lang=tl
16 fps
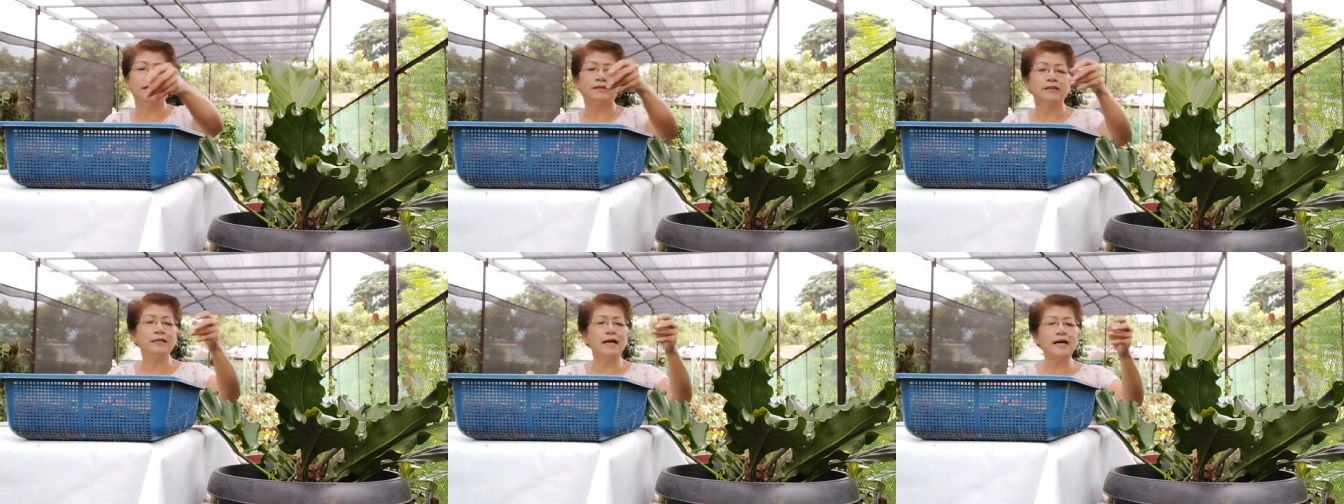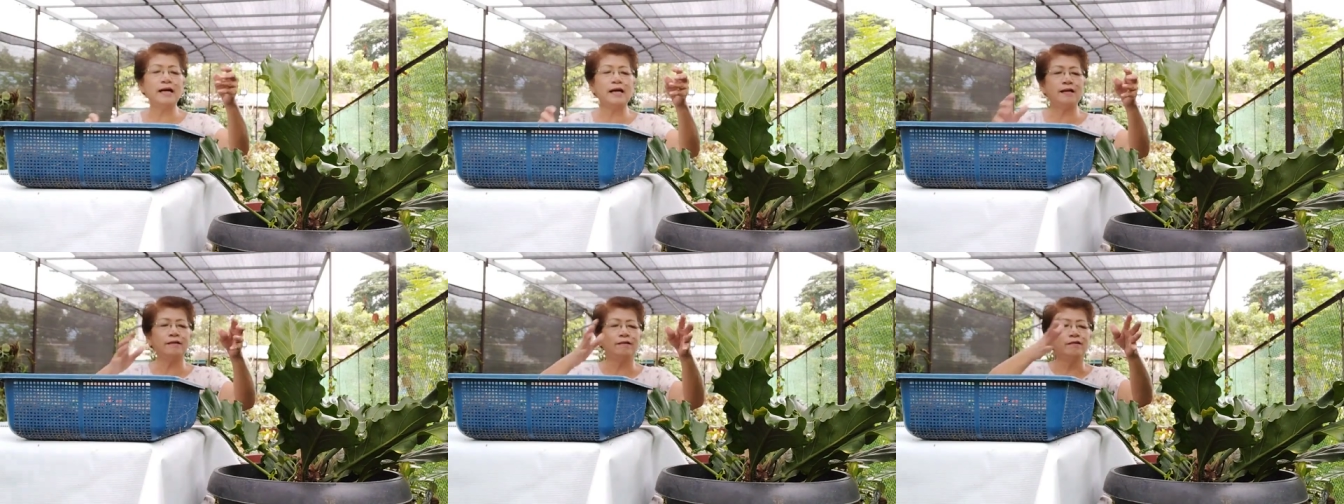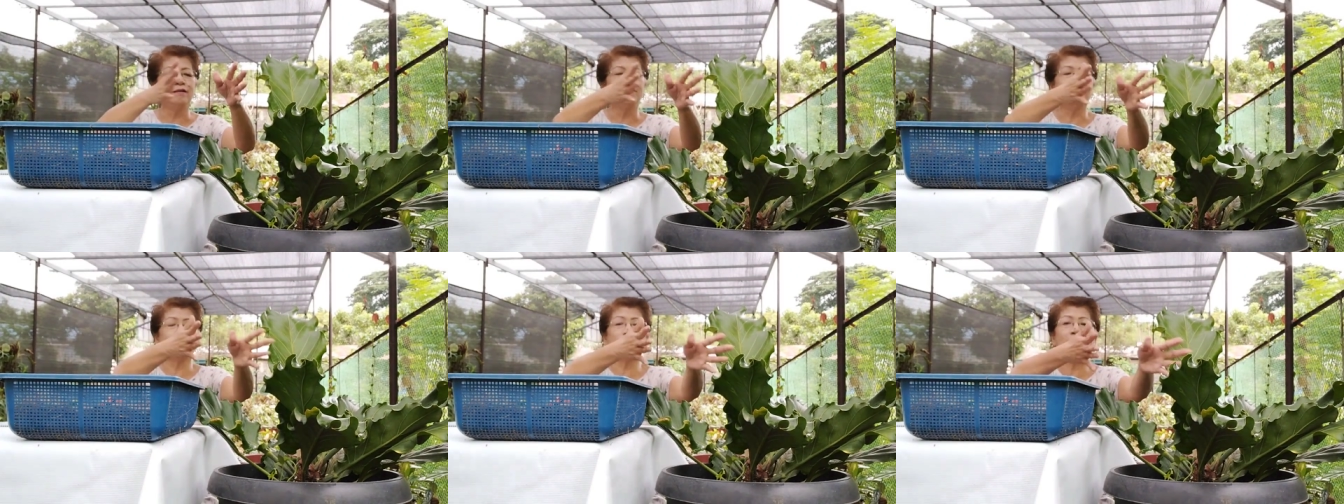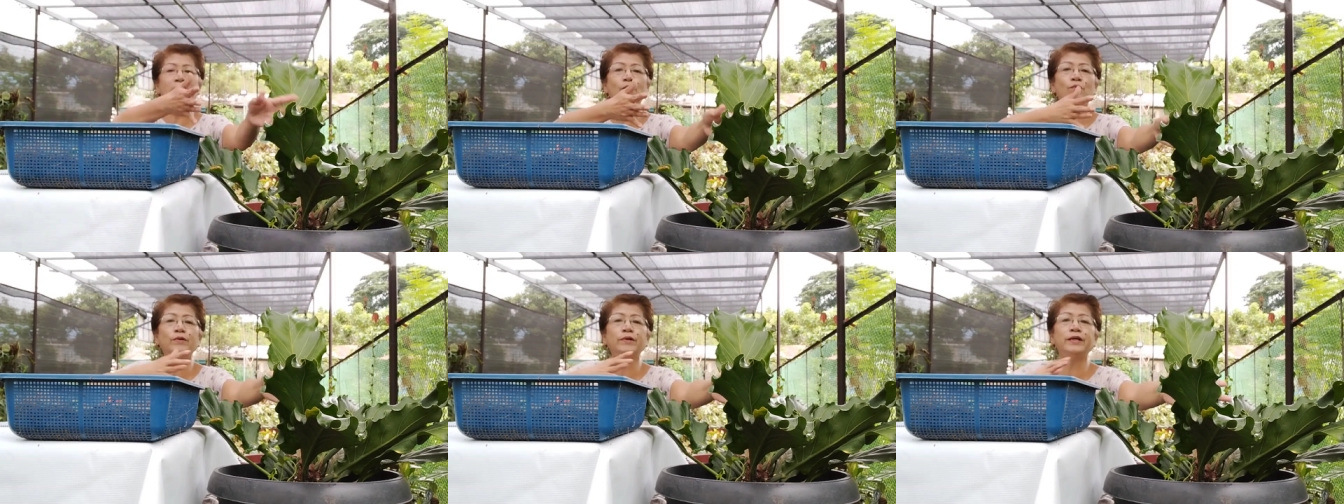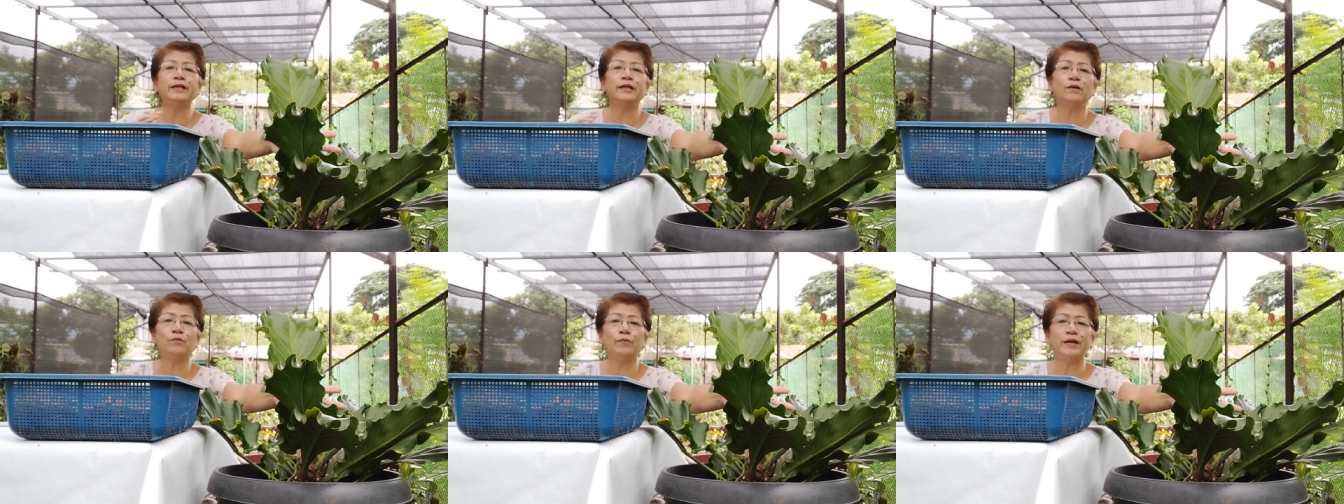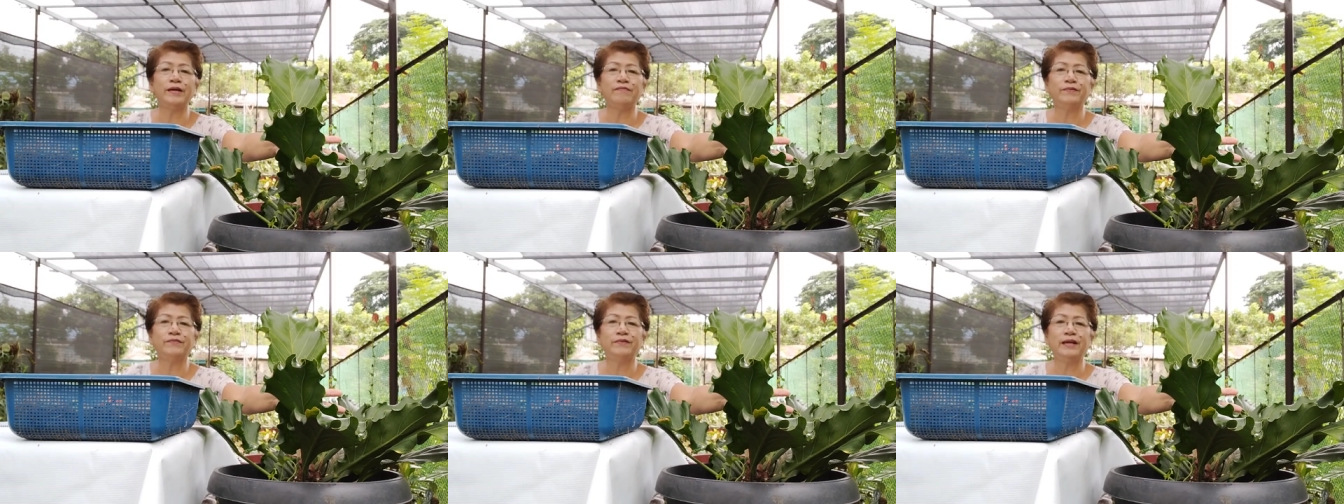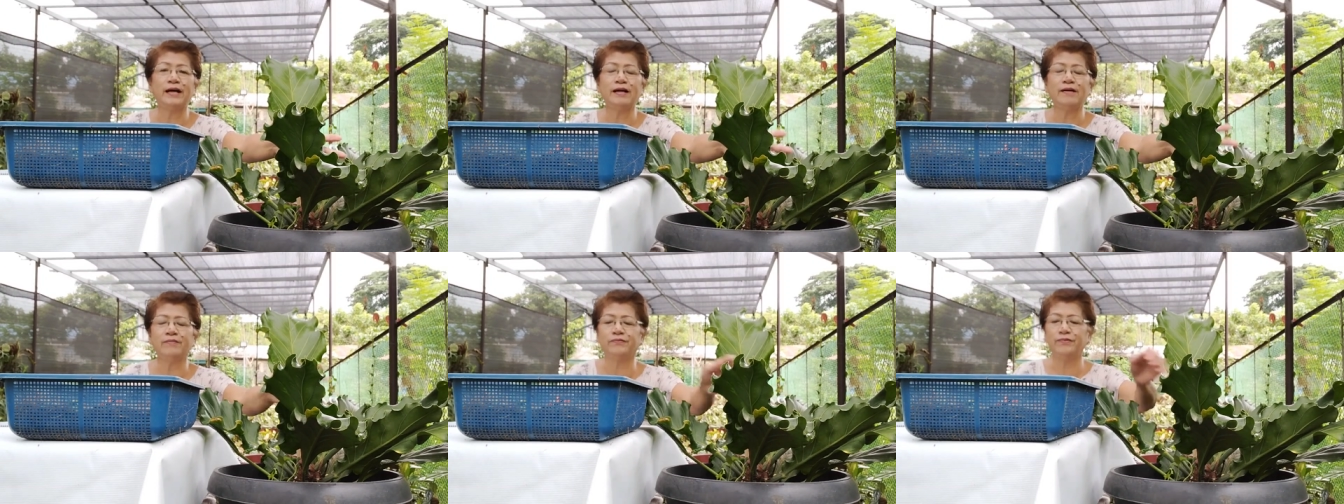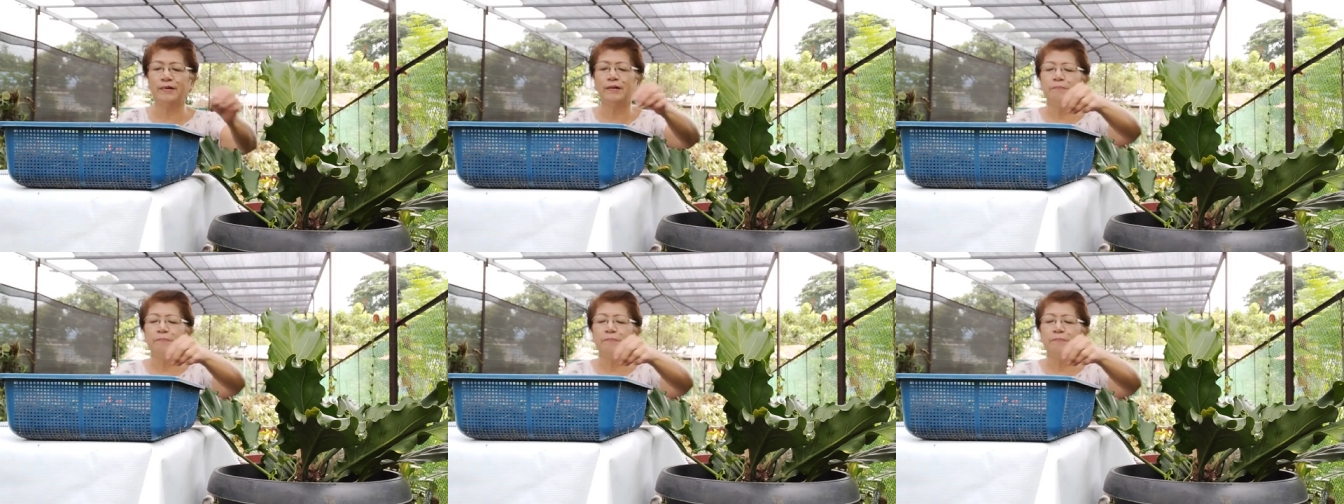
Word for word: na flower ng Wave of Love.